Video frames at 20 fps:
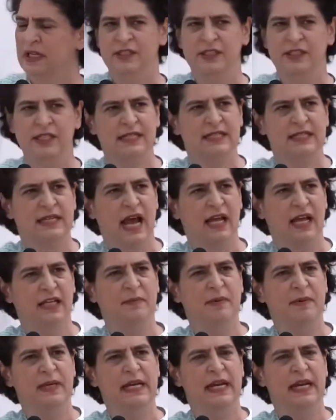जिस
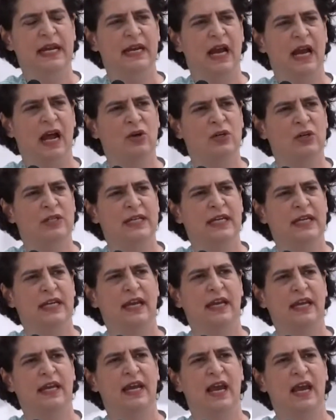आदमी ने राहुल जी
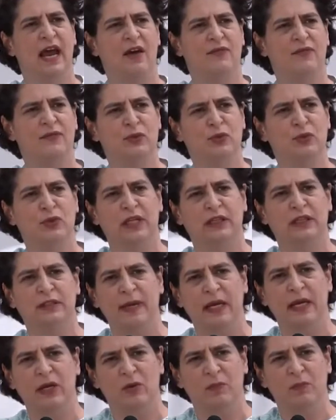के खिलाफ सूरत
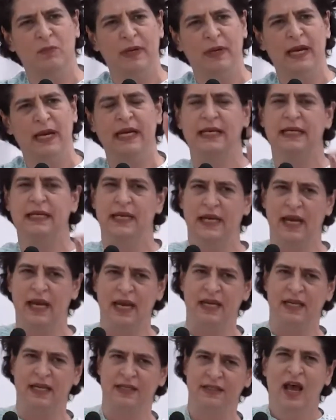में कंप्लेंट
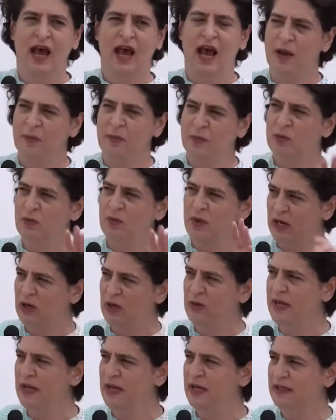लगाई आपको
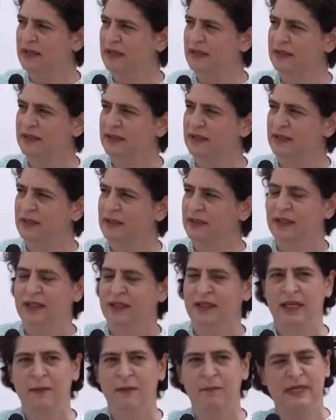मालूम है
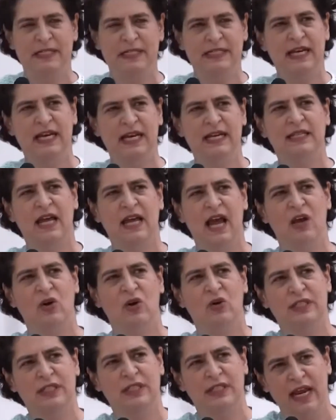कि पिछले साल
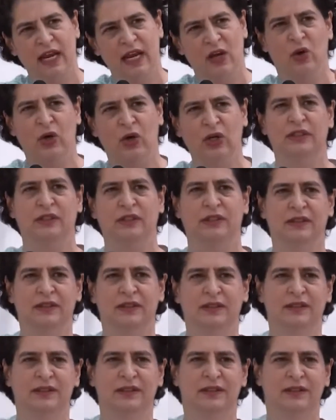उसने खुद
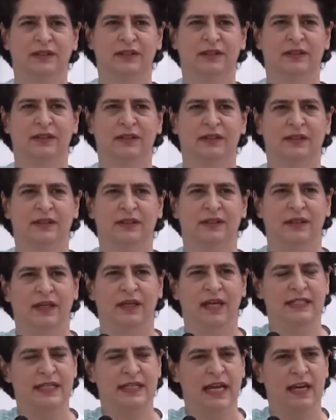
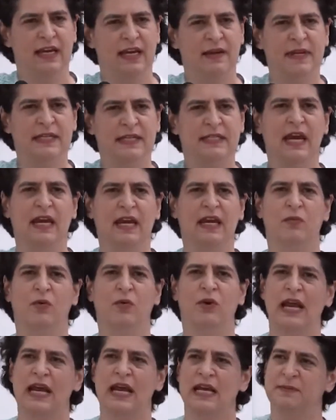कचहरी में जाके
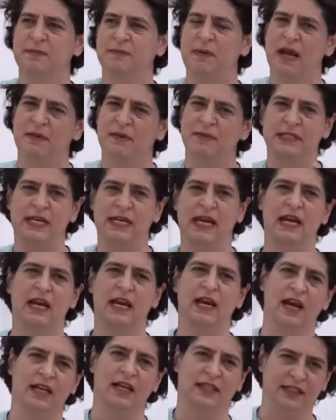बोला इस पे आप स्टे
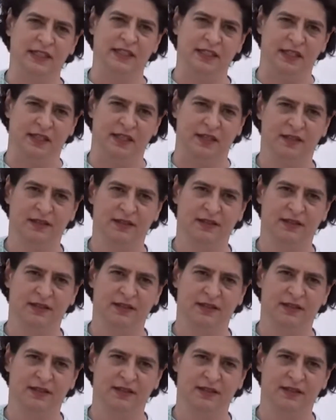लगा दीजिए